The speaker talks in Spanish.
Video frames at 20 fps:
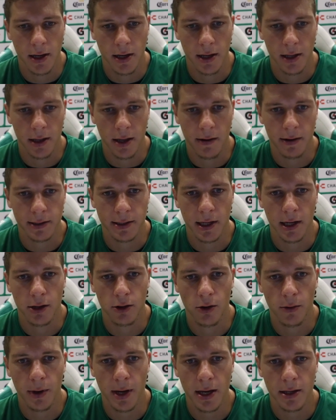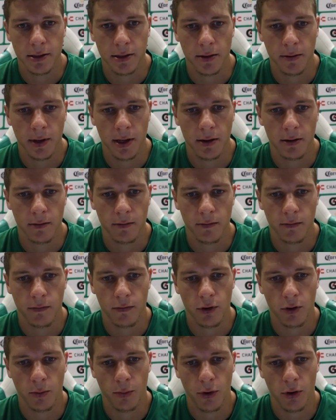estaban saliendo bien, si bien
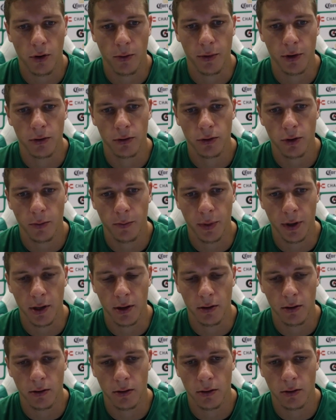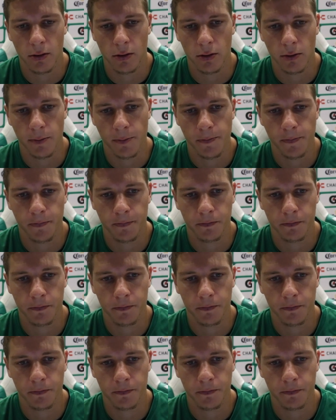fueron pocos minutos, pero,